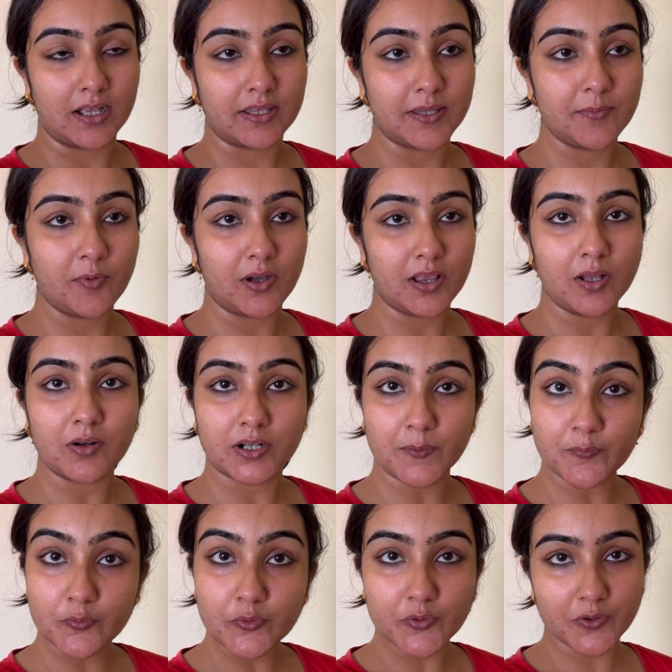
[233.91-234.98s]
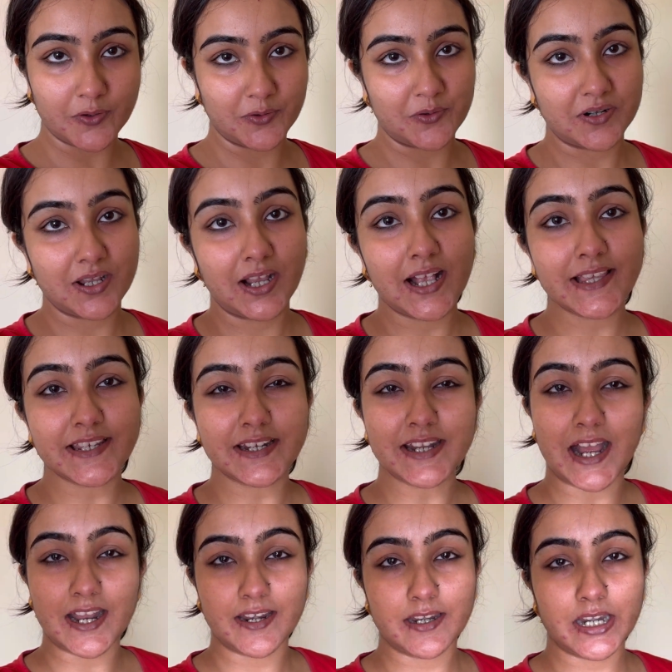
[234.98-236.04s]
কি বলে ওটা পুরনো ঠিক আছে
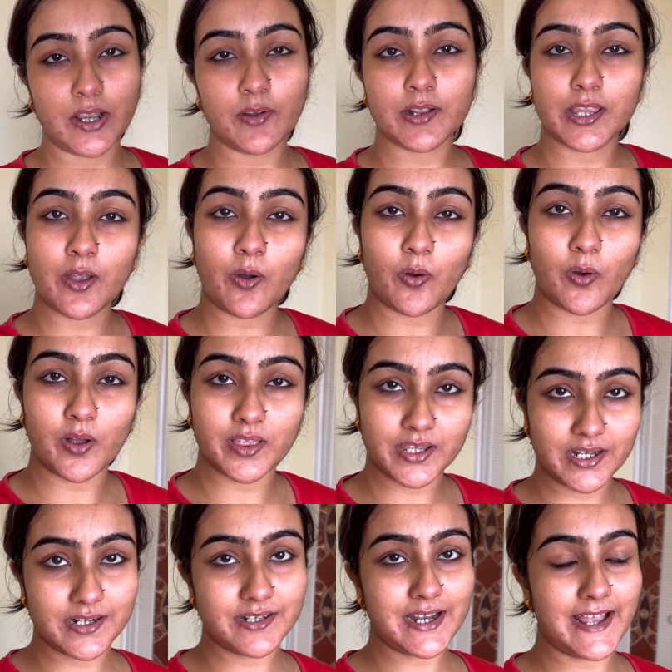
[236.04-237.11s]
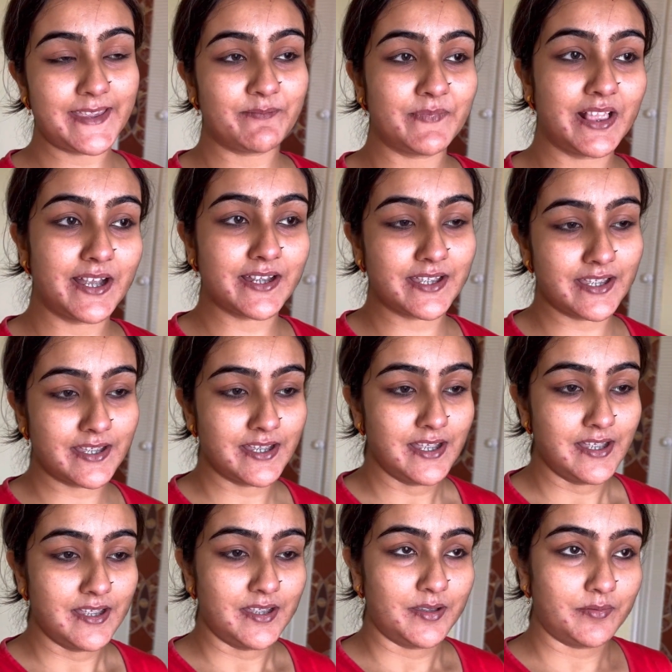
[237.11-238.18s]
ঠান্ডা হতে অনেক টাইম লাগে
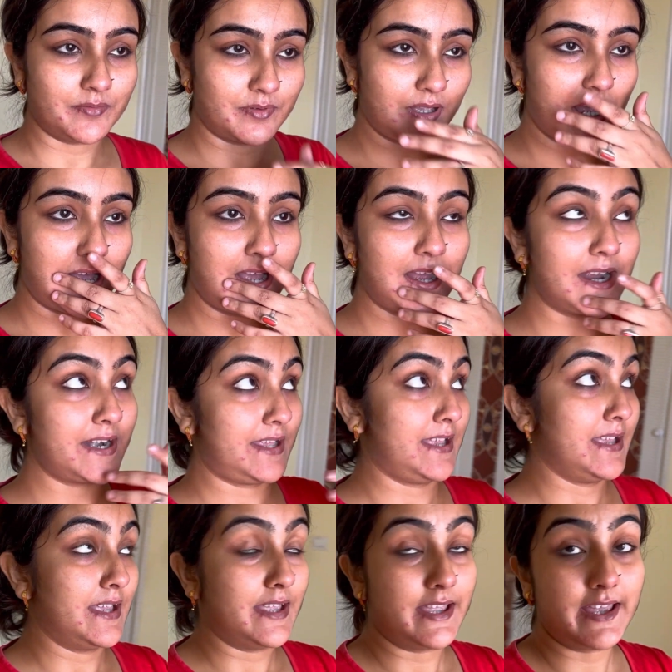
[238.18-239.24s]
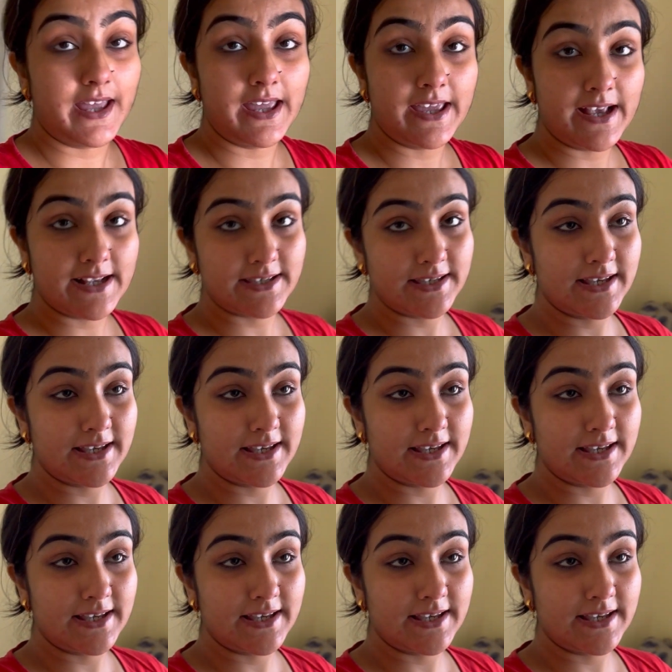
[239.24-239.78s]
আর এই এসি